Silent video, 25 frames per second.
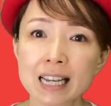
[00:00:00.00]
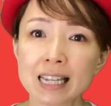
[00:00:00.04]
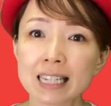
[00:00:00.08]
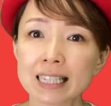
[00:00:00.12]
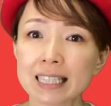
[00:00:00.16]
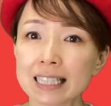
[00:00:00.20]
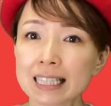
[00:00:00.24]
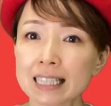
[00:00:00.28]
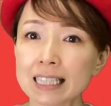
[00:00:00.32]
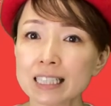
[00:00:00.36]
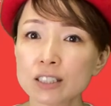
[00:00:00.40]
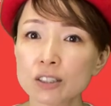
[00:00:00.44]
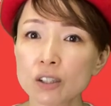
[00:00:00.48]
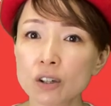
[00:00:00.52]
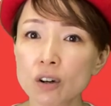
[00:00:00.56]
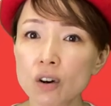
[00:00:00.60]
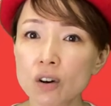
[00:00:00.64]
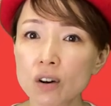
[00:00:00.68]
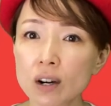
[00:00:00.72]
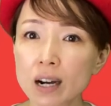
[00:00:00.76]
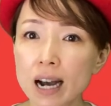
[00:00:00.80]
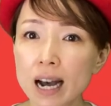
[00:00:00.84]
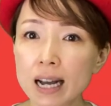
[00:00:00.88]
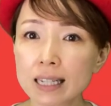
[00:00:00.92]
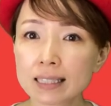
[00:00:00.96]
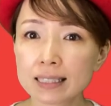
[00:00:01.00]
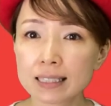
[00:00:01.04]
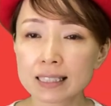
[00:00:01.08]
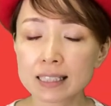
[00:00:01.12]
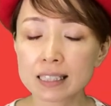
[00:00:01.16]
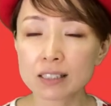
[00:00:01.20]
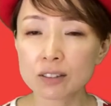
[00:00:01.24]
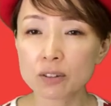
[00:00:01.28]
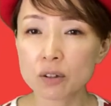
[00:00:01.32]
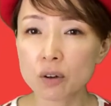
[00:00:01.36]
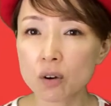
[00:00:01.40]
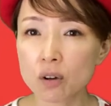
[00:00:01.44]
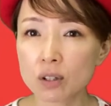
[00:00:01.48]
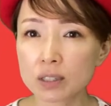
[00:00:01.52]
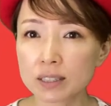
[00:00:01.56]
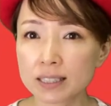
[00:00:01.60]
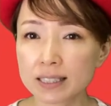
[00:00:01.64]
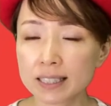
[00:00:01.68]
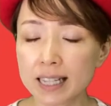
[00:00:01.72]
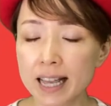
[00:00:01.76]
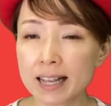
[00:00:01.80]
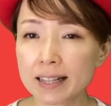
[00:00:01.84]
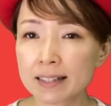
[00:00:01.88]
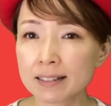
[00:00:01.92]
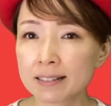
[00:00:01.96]
以上が知能
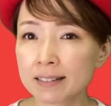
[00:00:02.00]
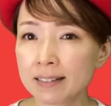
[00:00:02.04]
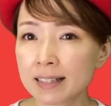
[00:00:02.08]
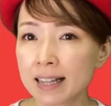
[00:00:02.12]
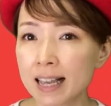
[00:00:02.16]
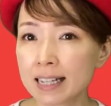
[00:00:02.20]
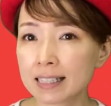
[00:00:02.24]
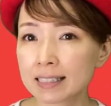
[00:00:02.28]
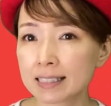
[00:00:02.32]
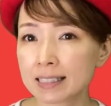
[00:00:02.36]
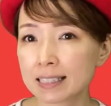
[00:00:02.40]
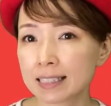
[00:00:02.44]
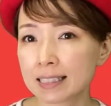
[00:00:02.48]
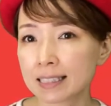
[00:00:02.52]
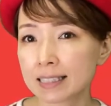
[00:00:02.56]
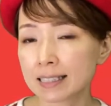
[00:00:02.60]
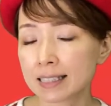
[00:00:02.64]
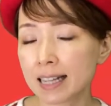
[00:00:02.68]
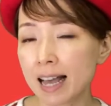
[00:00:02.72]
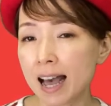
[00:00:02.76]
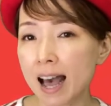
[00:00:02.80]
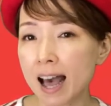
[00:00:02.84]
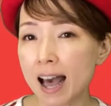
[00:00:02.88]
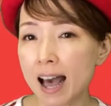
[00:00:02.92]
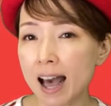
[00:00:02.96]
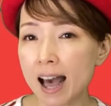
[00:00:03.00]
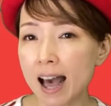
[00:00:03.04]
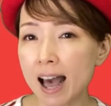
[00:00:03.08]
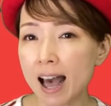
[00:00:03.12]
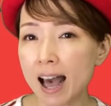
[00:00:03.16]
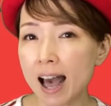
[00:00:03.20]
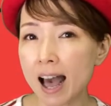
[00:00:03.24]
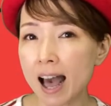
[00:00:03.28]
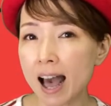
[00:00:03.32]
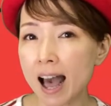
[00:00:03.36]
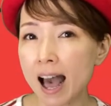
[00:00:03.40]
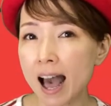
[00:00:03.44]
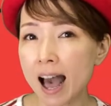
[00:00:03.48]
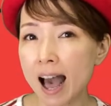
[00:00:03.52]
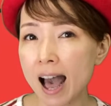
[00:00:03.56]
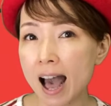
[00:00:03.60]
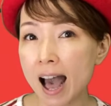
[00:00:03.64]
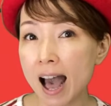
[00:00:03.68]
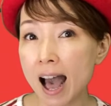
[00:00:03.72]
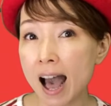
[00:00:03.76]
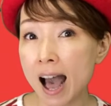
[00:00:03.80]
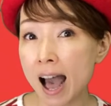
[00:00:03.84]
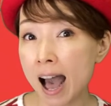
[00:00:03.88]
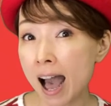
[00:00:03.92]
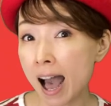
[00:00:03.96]
線でし
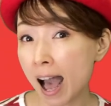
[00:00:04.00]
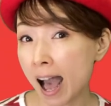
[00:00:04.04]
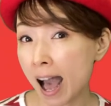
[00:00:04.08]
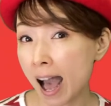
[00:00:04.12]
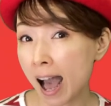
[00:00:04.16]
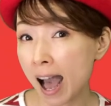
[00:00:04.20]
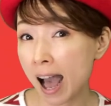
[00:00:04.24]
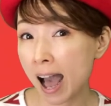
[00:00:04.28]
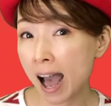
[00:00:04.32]
た。